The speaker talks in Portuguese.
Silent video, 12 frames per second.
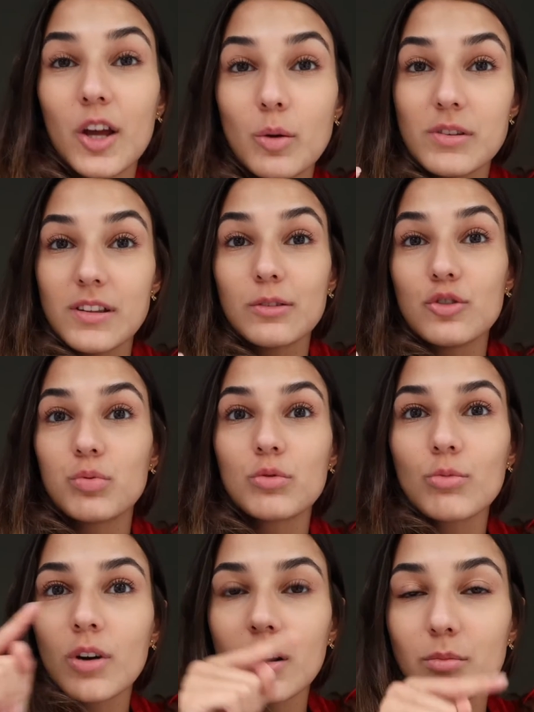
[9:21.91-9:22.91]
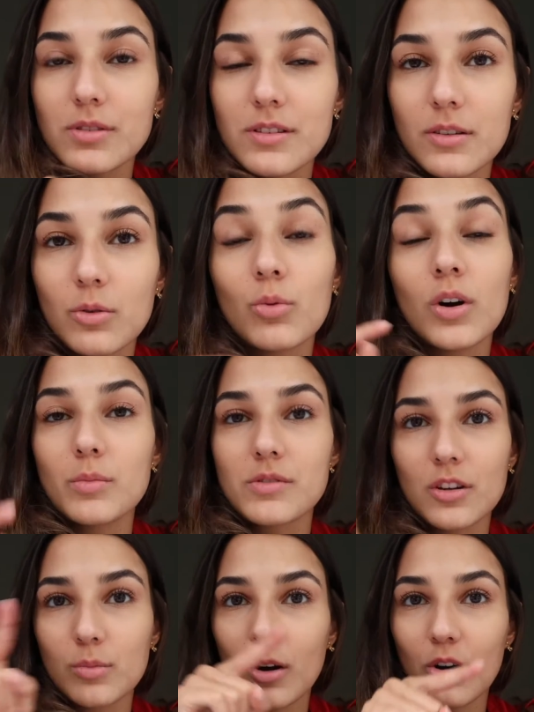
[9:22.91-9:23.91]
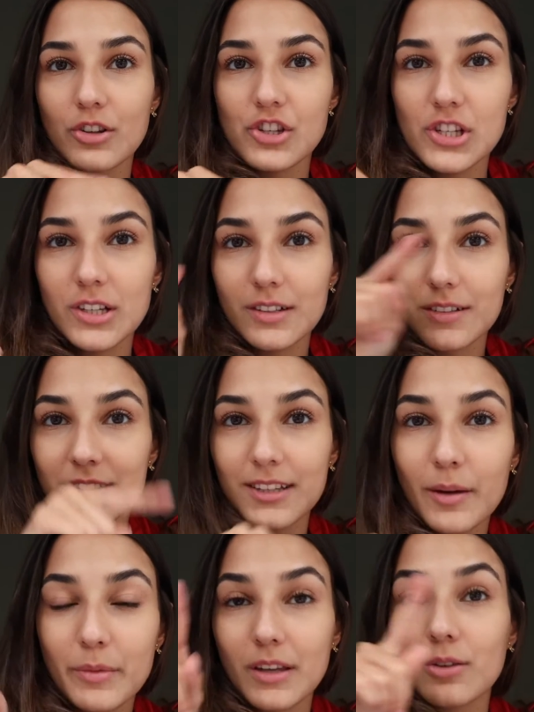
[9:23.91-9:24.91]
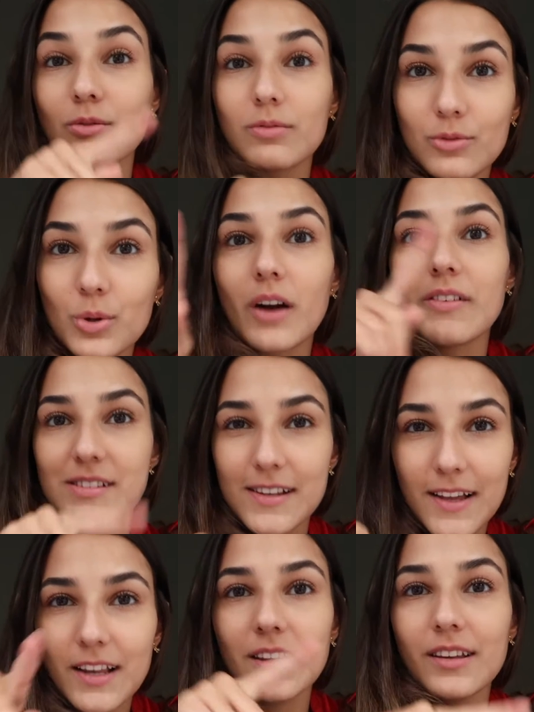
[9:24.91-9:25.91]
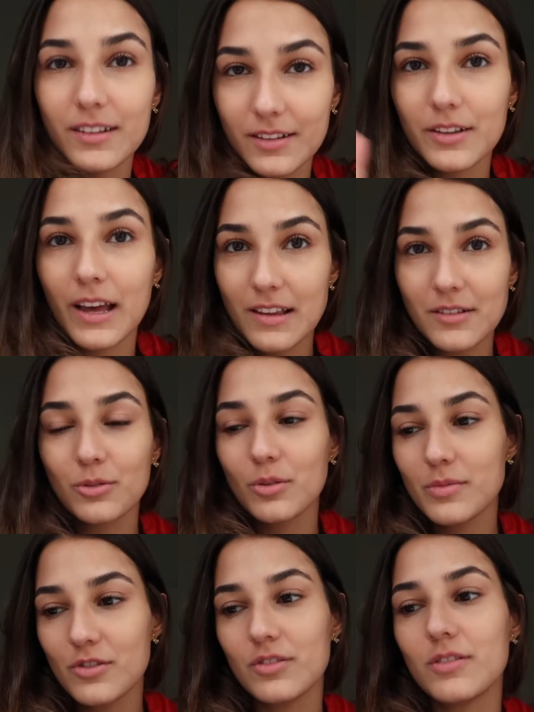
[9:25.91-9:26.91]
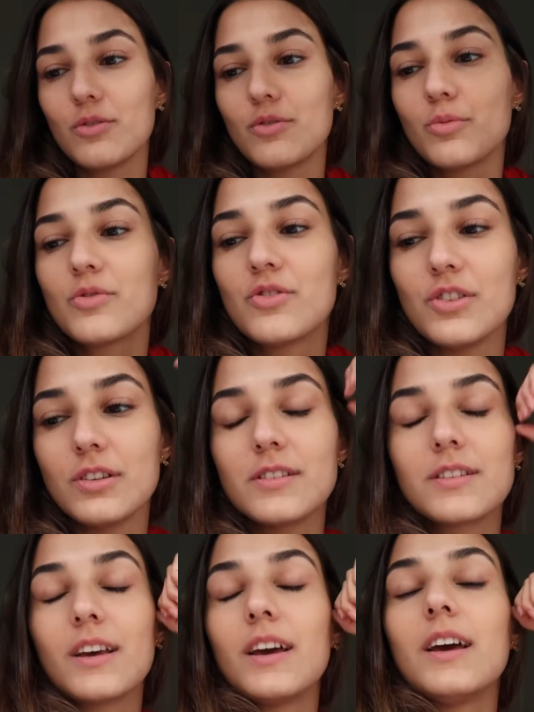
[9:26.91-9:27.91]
Eu me sinto, tipo, num hamster, um hamster numa rodinha, sabe? Que não, nunca vai sair dali. É isso que eu tô me sentindo nesses últimos dias.